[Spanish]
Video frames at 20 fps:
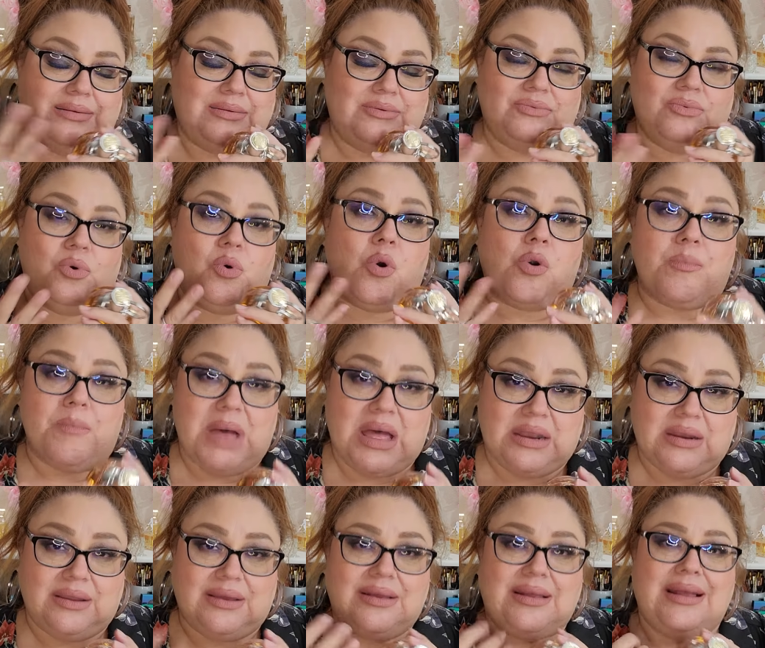un
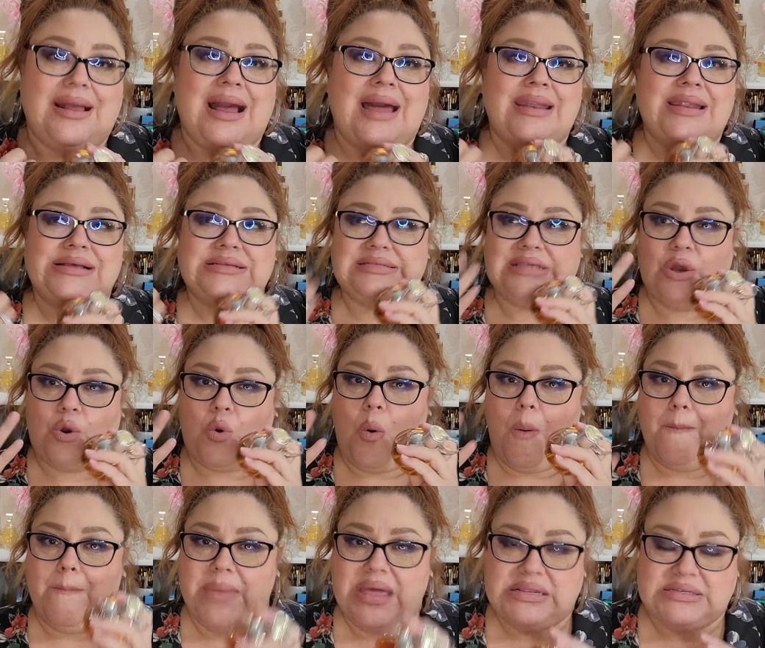gourmand, ganas de
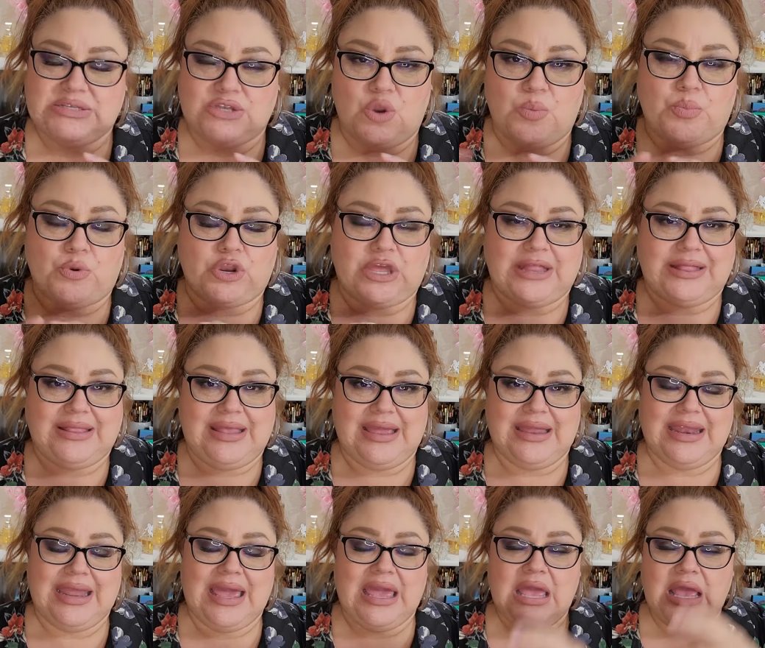comérselo porque
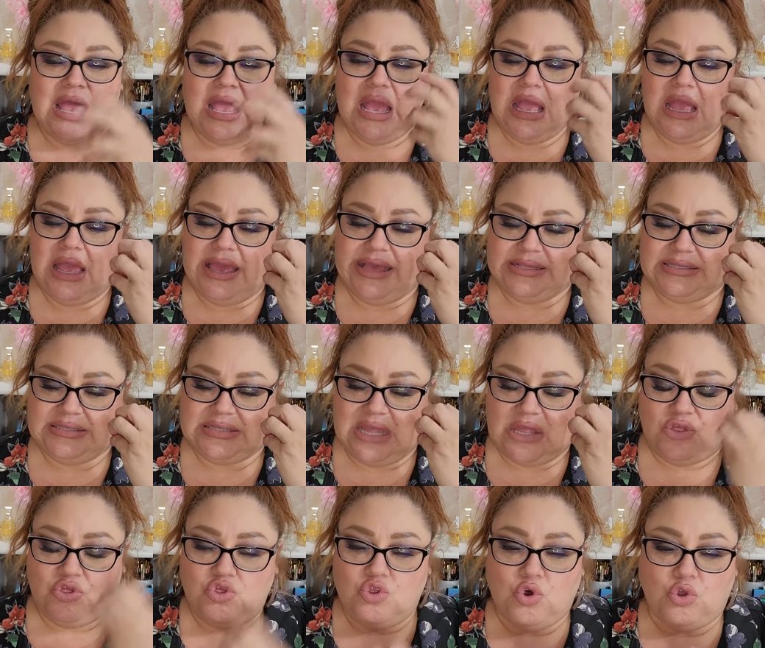tiene
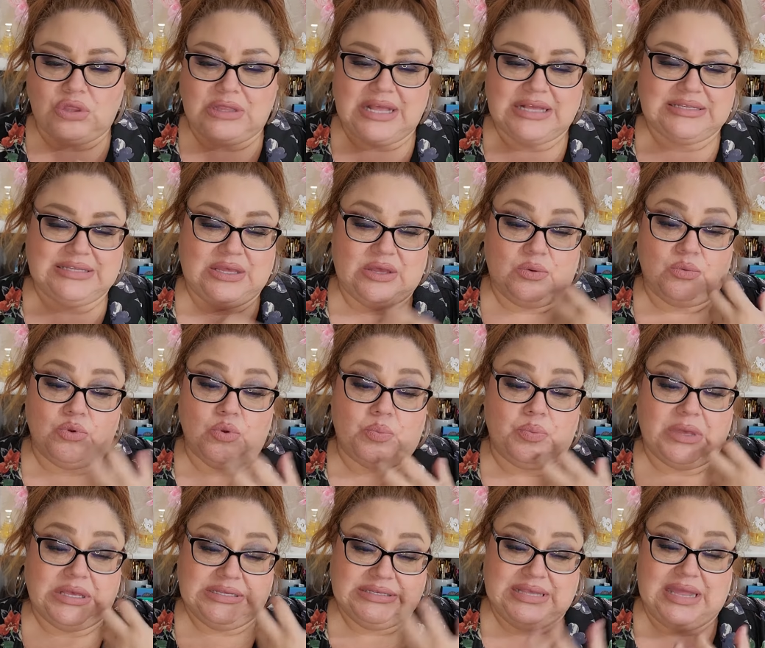este, notas que uno
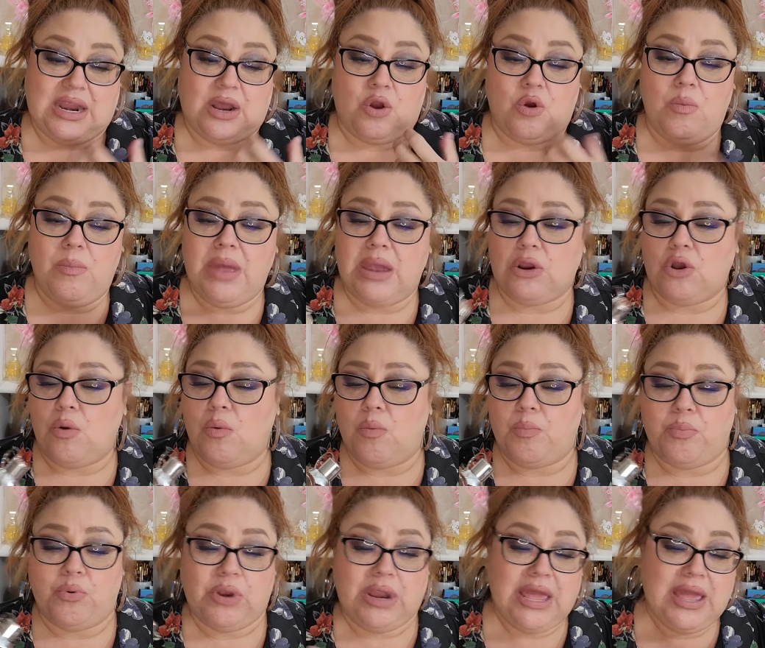quisiera comer,
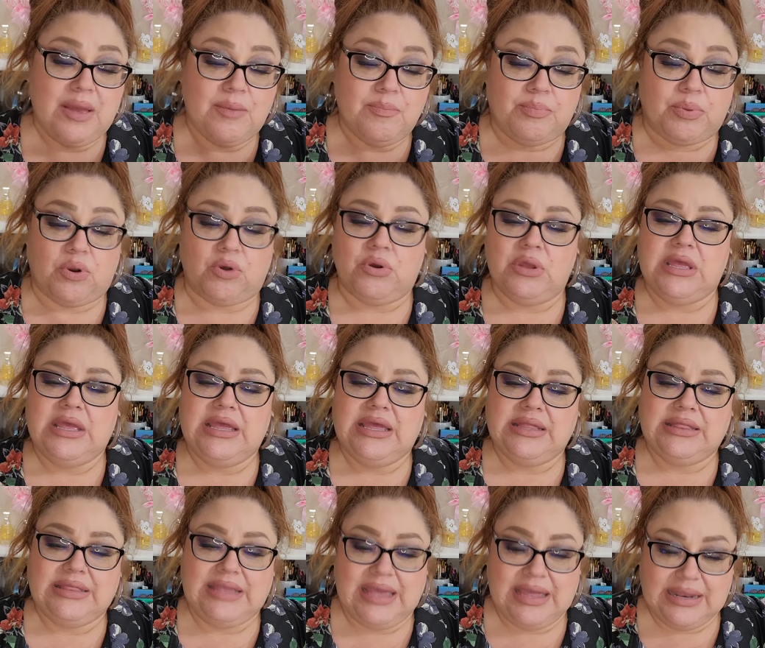como por ejemplo,
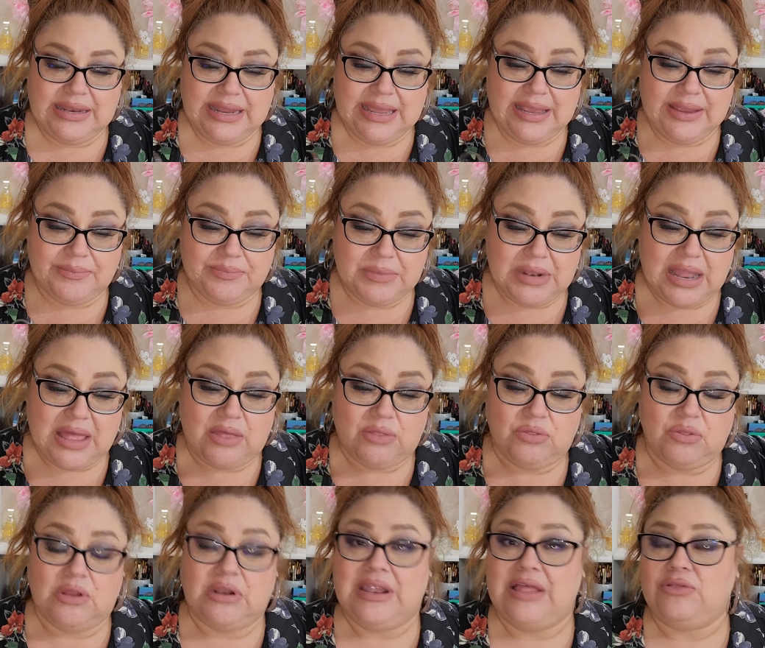tiene
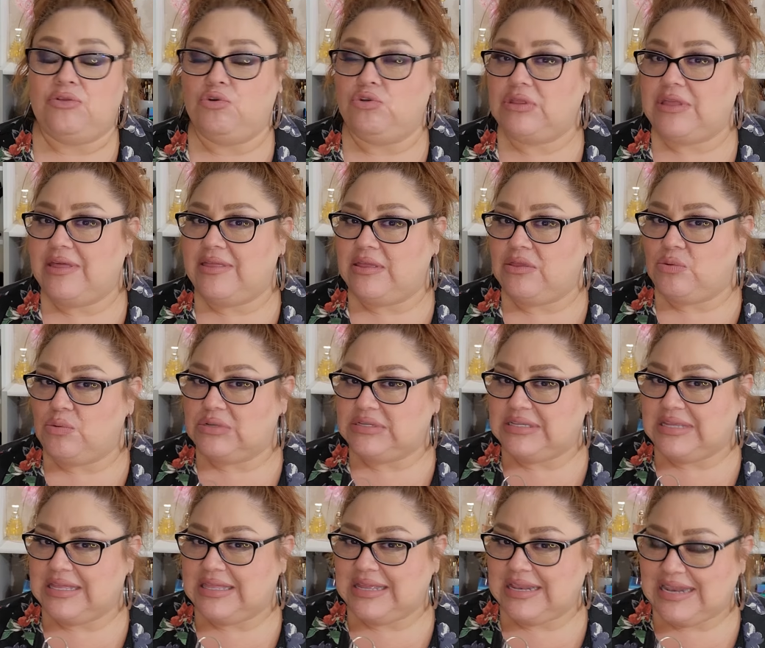la, la nota de
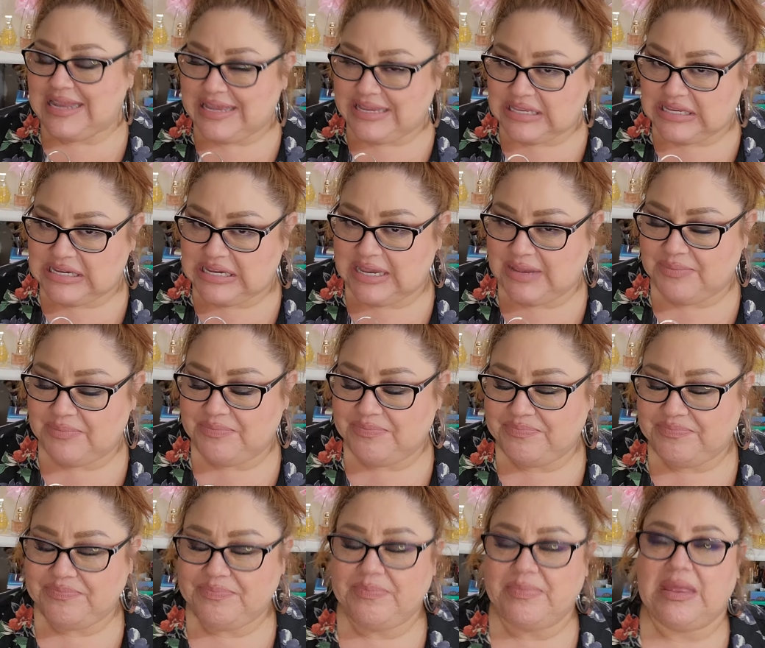dulce de leche,
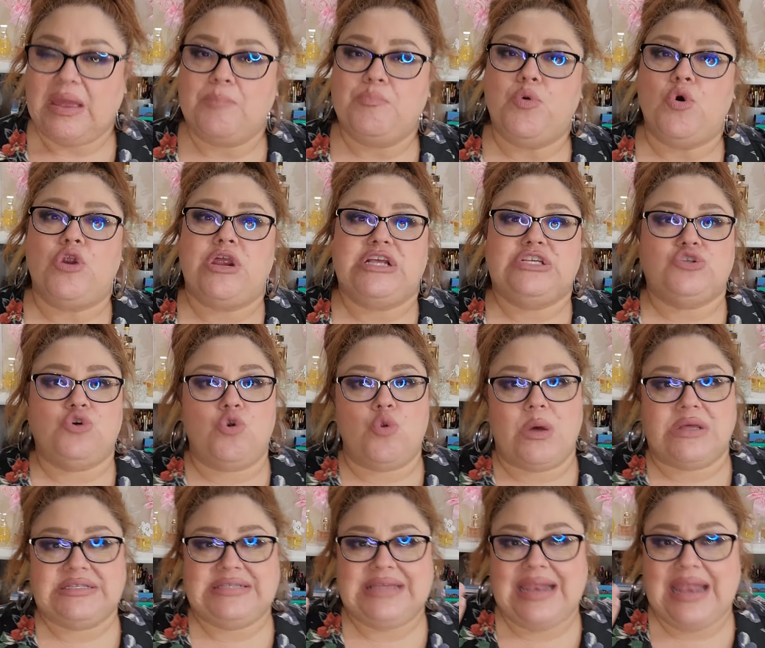por eso
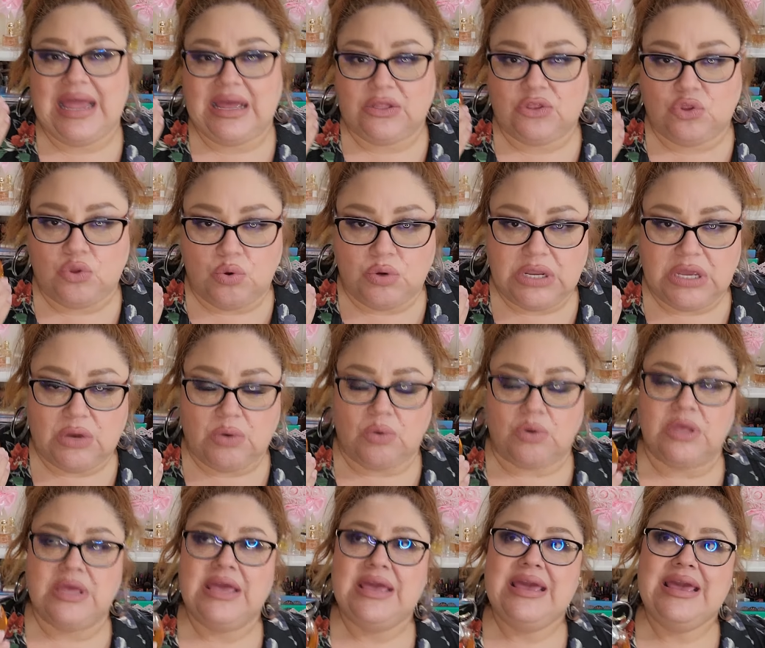lo hace
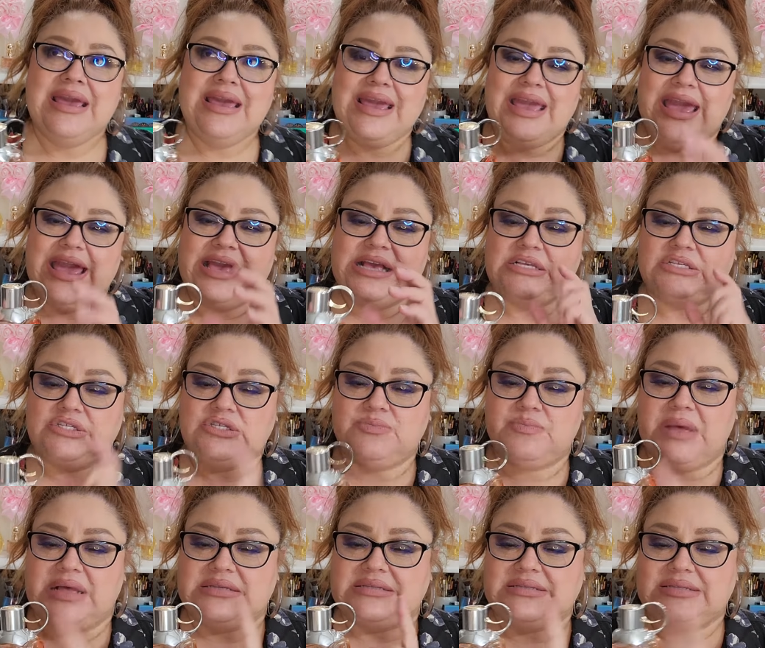lactónico. Es
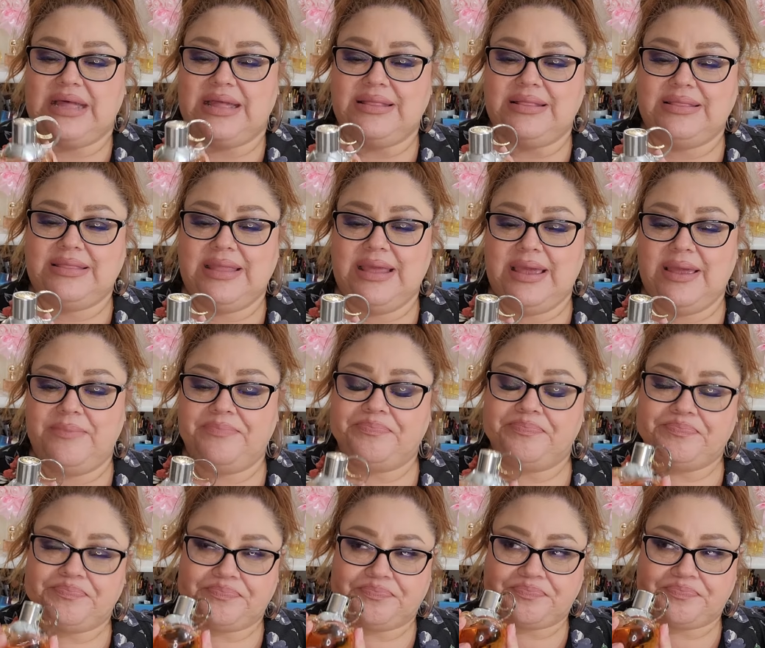bastante